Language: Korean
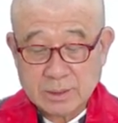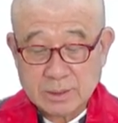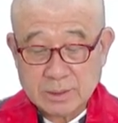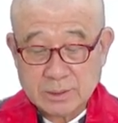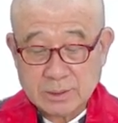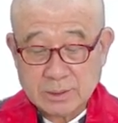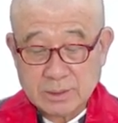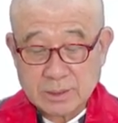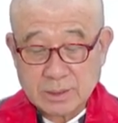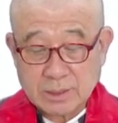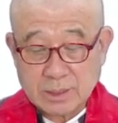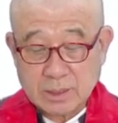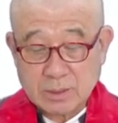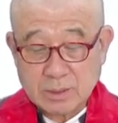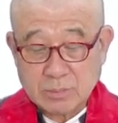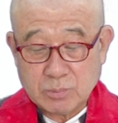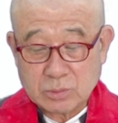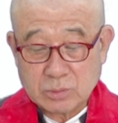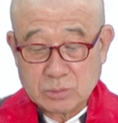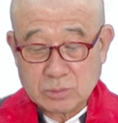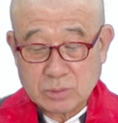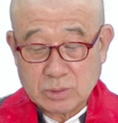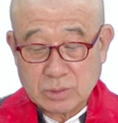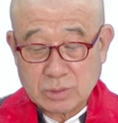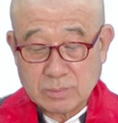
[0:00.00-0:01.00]
열애가
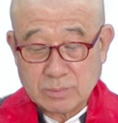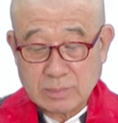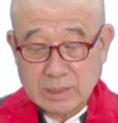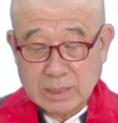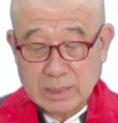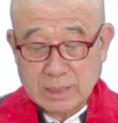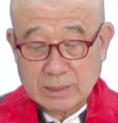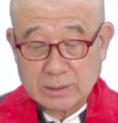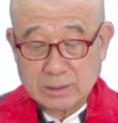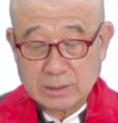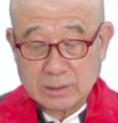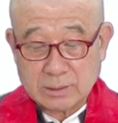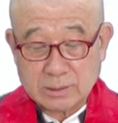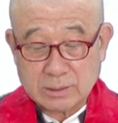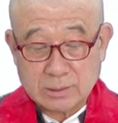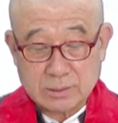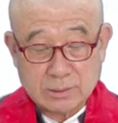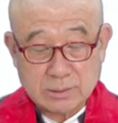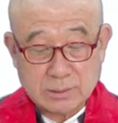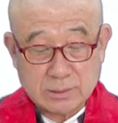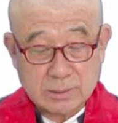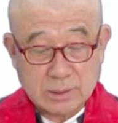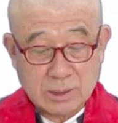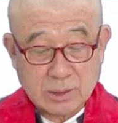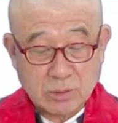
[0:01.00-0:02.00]
복덕을 많이
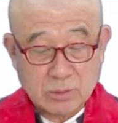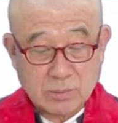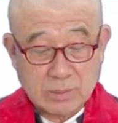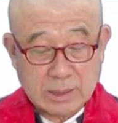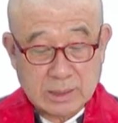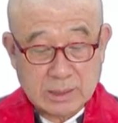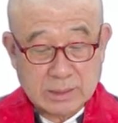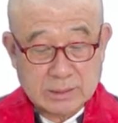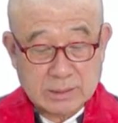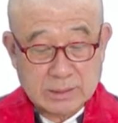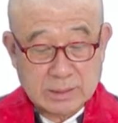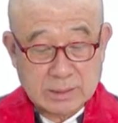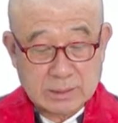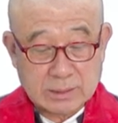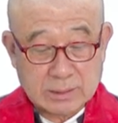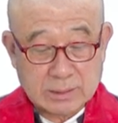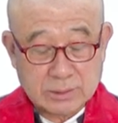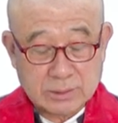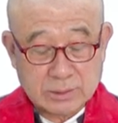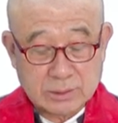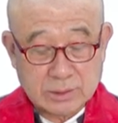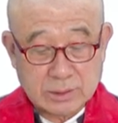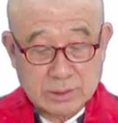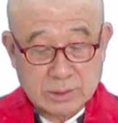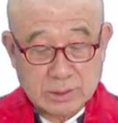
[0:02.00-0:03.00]
얻는다고 말하지 않을
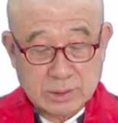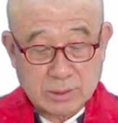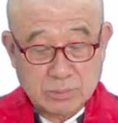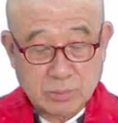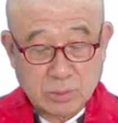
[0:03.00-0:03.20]
것이니